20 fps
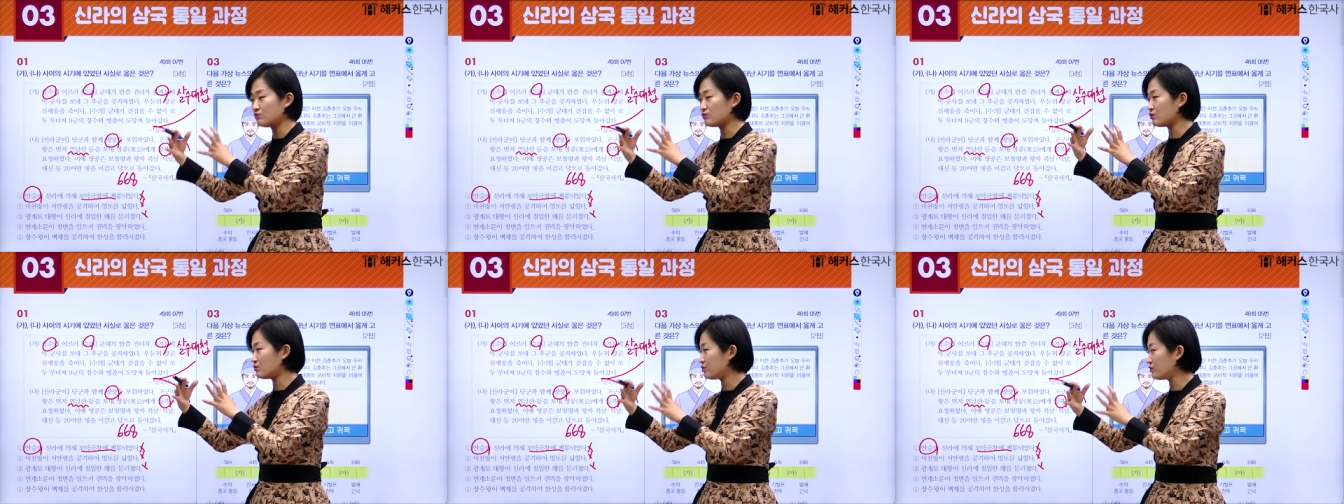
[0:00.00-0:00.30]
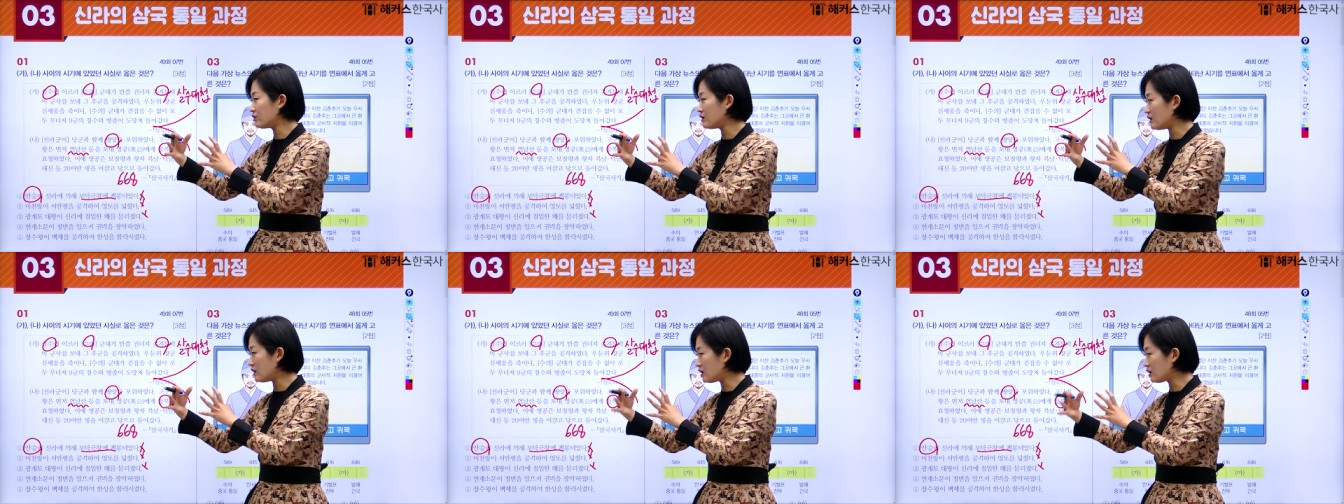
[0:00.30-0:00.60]

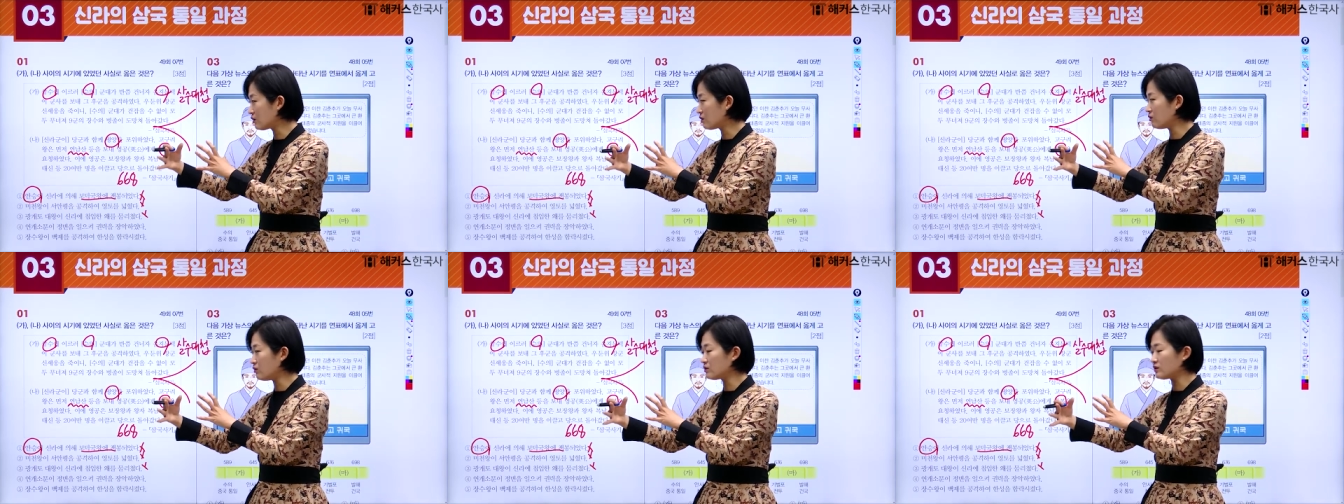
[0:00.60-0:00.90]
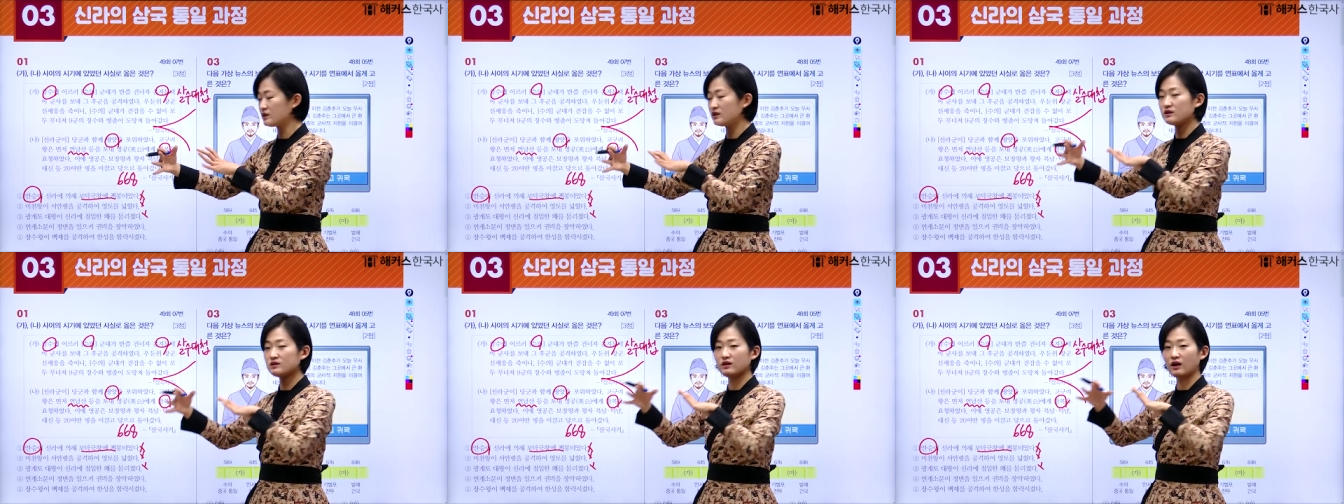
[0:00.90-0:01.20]
부분이 있고
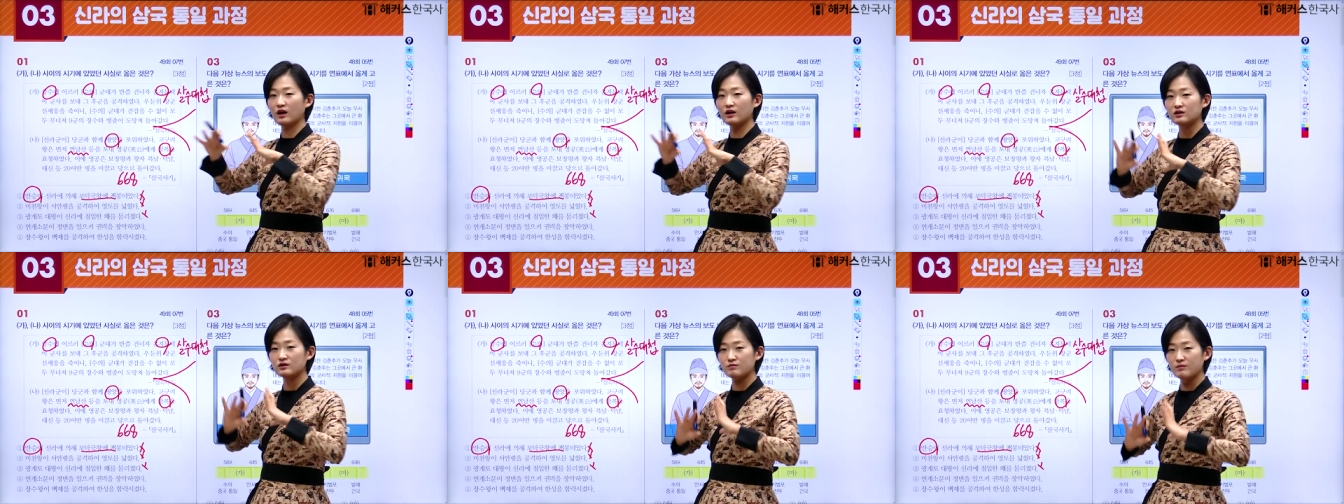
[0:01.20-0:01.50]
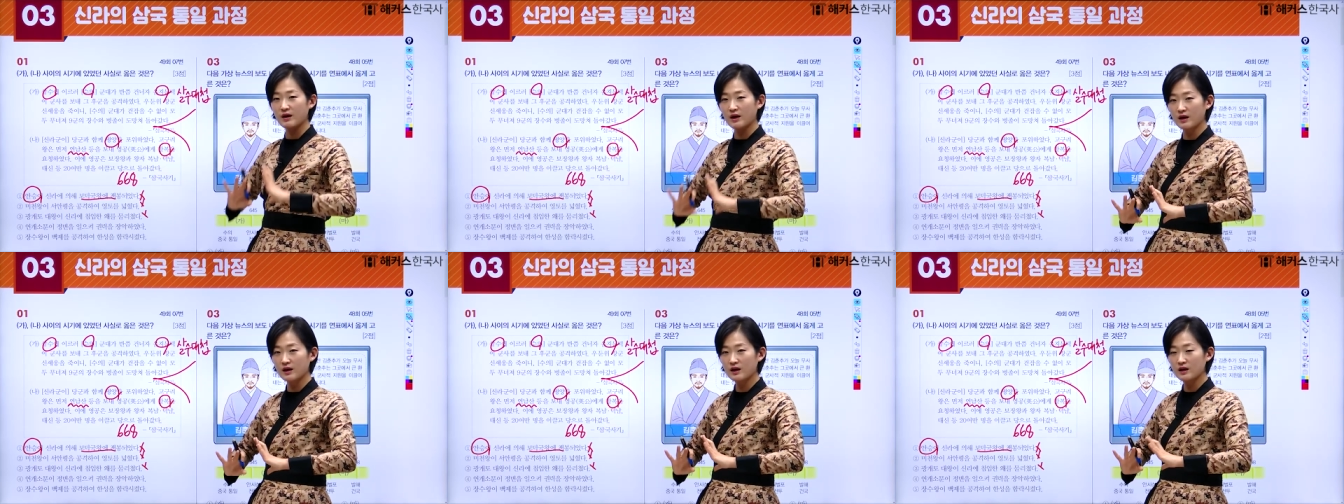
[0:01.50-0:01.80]
그
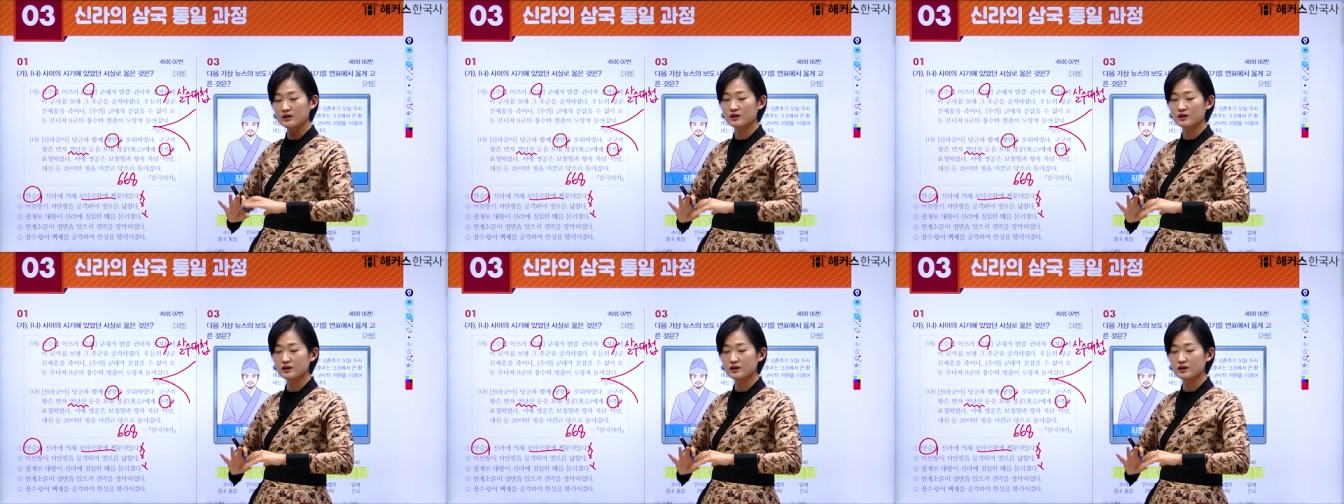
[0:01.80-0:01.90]
다음에